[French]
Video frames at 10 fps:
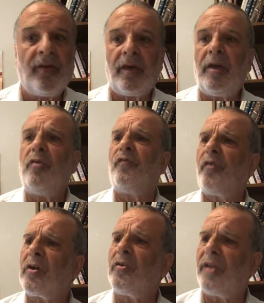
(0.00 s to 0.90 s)
Et une
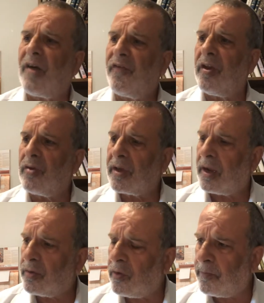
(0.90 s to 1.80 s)
fois qu'on a fait le
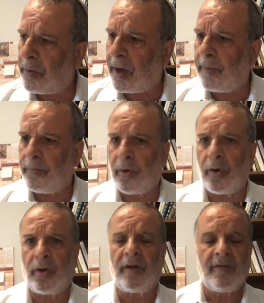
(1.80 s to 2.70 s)
calcul par
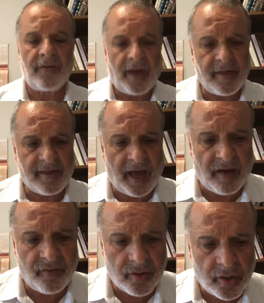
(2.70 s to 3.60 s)
rapport à ces
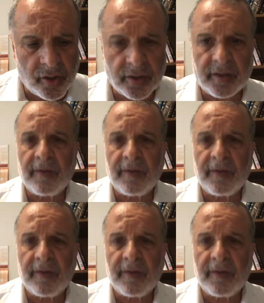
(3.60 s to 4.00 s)
Averot,